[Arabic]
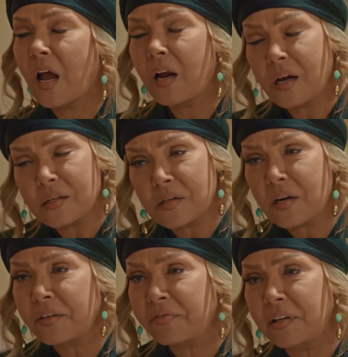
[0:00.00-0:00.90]
انا
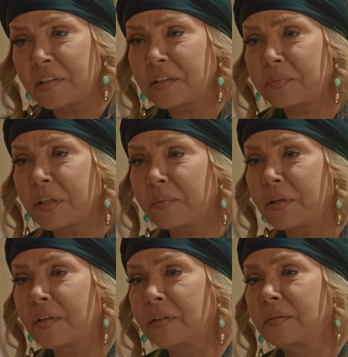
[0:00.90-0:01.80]
عذراكي في اللي انت
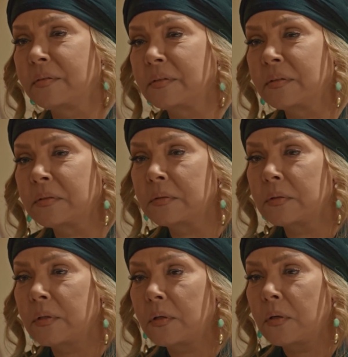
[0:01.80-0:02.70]
بتعمليه
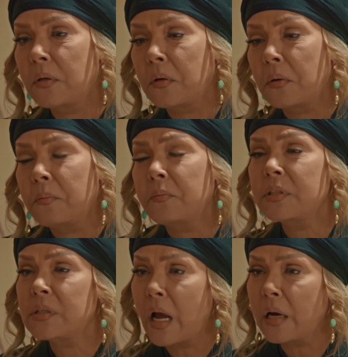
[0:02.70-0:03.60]
من
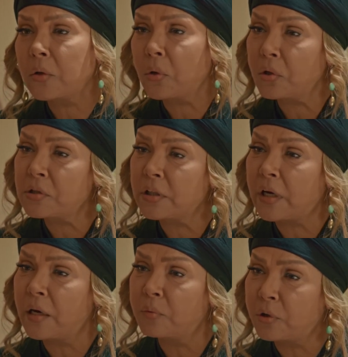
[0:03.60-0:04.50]
زعلك وحزنك
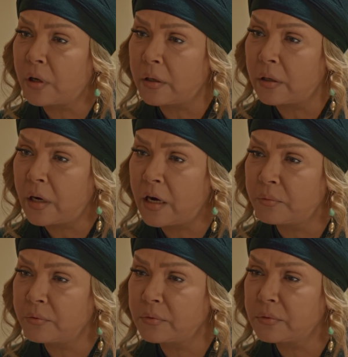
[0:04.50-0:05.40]
على ابوك الله
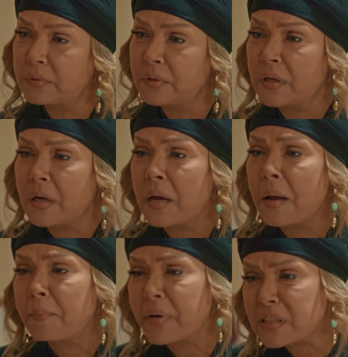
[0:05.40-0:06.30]
يرحمه
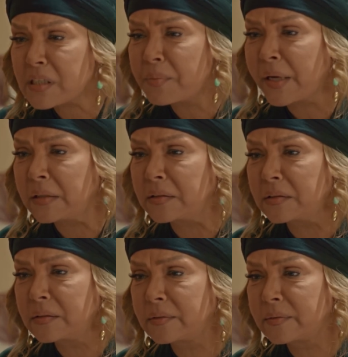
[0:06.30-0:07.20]
بس اسمعيني